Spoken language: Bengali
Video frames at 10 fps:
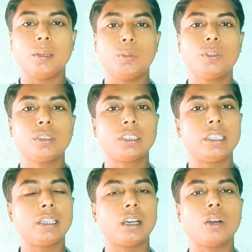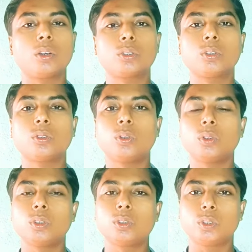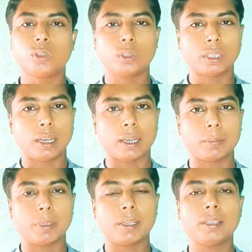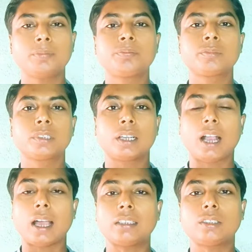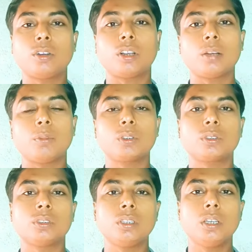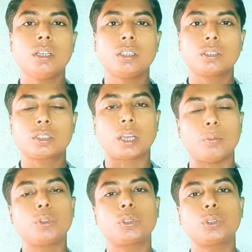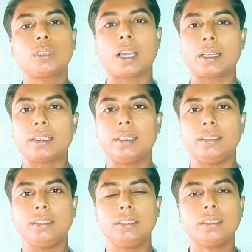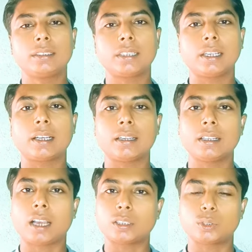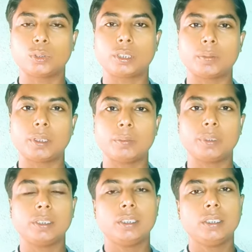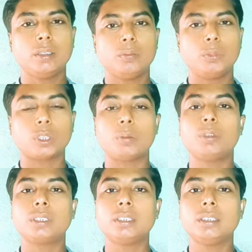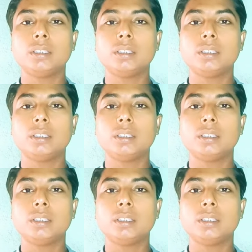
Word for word: এবং শিক্ষাগত কোনো যোগ্যতা লাগবে না কাজ করার মতন সামর্থ্য থাকলেই সে এখানে কাজ করতে পারবে মোটামুটি